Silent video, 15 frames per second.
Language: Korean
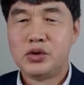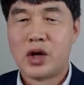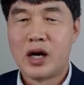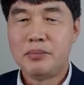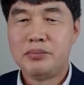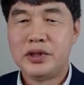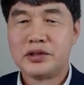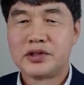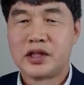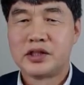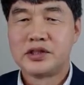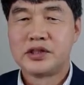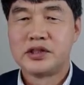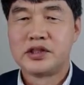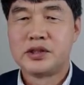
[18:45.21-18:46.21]
앞에
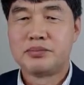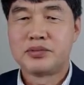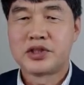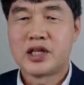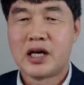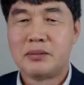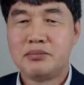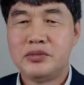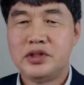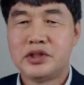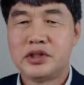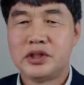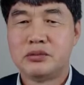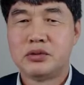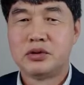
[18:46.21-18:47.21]
사실은
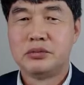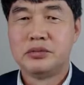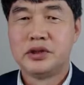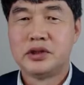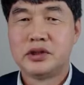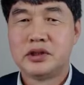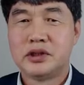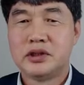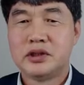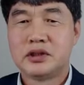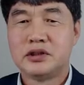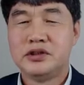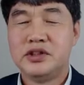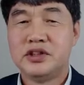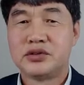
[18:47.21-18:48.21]
13절에 보면은
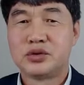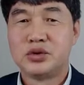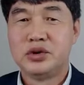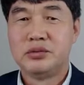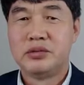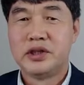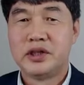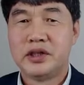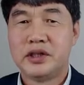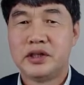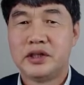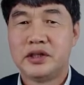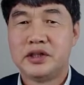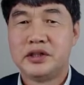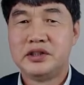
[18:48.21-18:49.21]
그
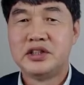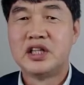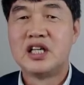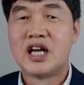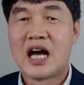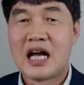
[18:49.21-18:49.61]
예수님의 1